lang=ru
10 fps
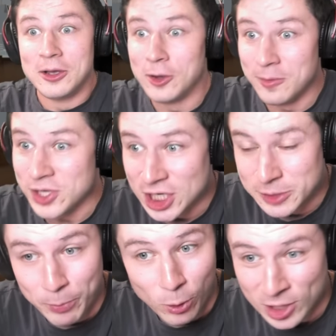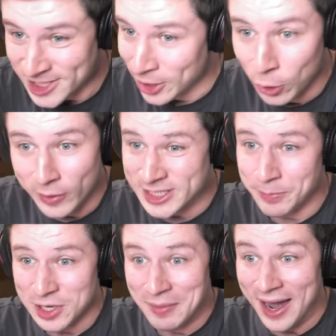Мне ж плохо становится,
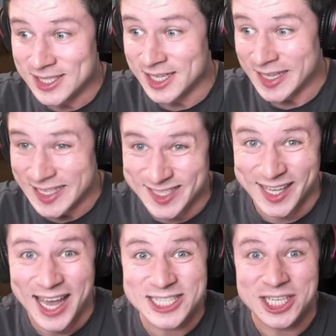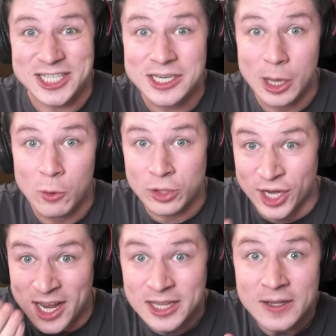понимаете? Это настоящий диглоу
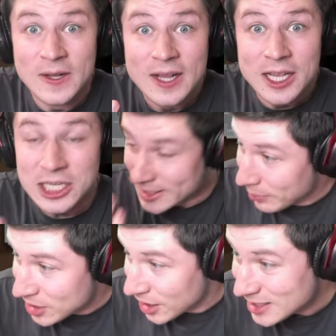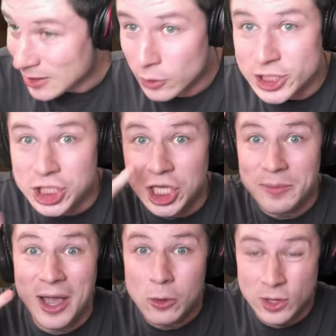трейд. И самое интересное, он с
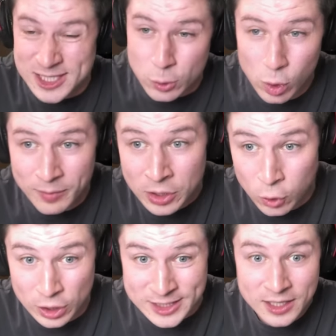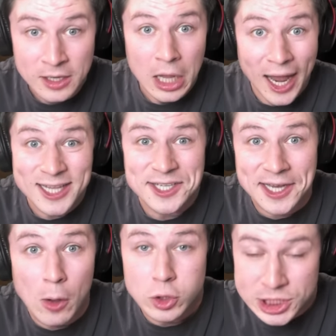четырьмя голдскулами. То есть этот
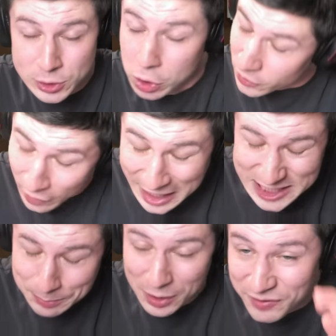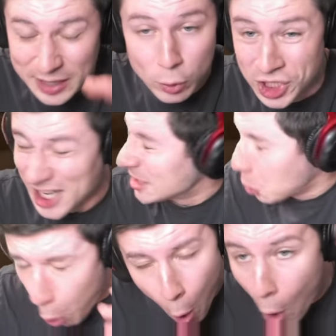аккаунт уже стоит 2,5 мульта.
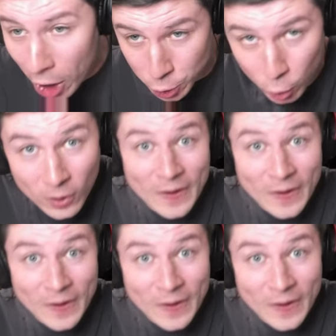Сходу!